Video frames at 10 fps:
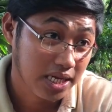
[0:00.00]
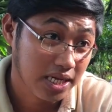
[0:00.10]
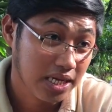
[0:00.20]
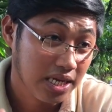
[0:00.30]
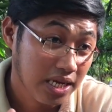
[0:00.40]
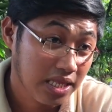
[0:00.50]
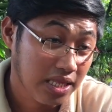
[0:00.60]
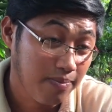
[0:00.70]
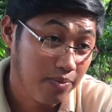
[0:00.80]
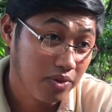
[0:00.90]
uh,
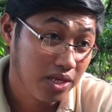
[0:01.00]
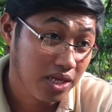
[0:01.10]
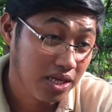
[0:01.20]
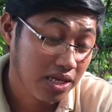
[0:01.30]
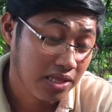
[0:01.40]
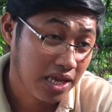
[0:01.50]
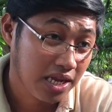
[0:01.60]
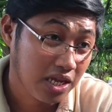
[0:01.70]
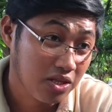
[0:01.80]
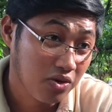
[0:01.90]
Deputy
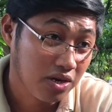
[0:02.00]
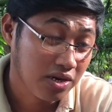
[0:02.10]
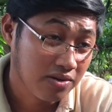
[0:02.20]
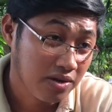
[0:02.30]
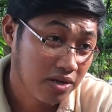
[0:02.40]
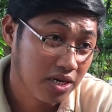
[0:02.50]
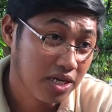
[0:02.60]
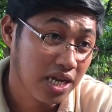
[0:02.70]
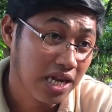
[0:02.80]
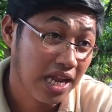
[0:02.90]
Director
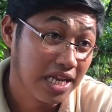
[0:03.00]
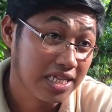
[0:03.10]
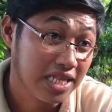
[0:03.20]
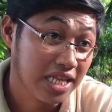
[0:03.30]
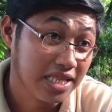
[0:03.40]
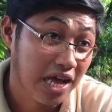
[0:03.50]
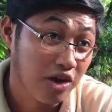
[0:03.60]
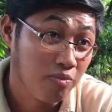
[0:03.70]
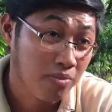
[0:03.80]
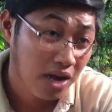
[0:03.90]
Colonel Alexander
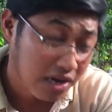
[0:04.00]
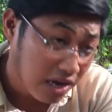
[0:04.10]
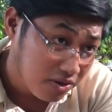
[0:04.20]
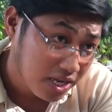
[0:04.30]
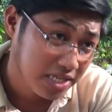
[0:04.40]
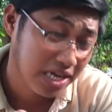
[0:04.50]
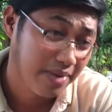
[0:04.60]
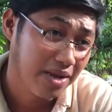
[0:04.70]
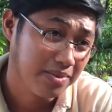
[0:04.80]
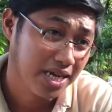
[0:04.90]
Tagum. Ganun din,
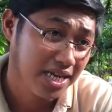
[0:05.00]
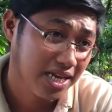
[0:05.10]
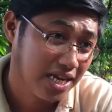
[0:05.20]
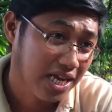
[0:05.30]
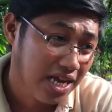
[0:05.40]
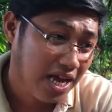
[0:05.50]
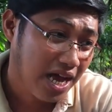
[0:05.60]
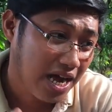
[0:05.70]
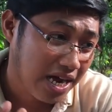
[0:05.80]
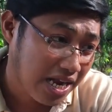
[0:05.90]
sinabi namin sa kanya na
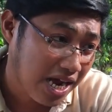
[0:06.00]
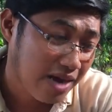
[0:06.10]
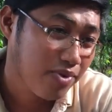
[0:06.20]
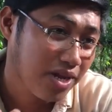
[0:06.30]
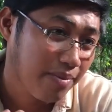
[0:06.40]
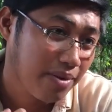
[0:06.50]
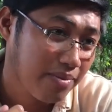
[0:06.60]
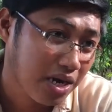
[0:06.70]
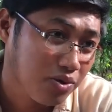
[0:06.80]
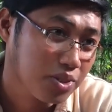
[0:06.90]
ang kailangan po
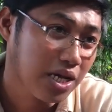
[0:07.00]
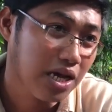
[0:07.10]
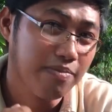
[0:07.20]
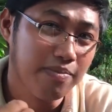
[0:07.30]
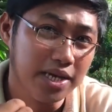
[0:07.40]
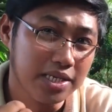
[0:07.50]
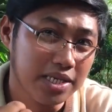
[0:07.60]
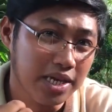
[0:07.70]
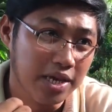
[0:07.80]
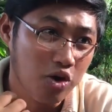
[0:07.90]
namin makausap ay
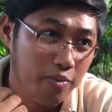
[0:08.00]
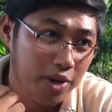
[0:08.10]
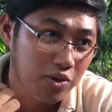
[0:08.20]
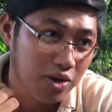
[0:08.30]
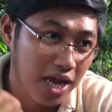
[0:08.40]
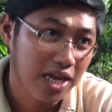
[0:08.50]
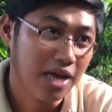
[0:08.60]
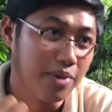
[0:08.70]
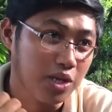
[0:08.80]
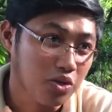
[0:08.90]
si Governor
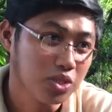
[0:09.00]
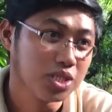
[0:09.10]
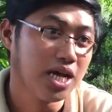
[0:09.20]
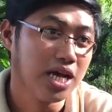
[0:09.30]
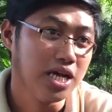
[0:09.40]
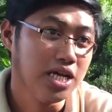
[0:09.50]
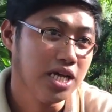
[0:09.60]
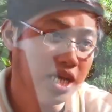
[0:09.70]
Lala Mendoza,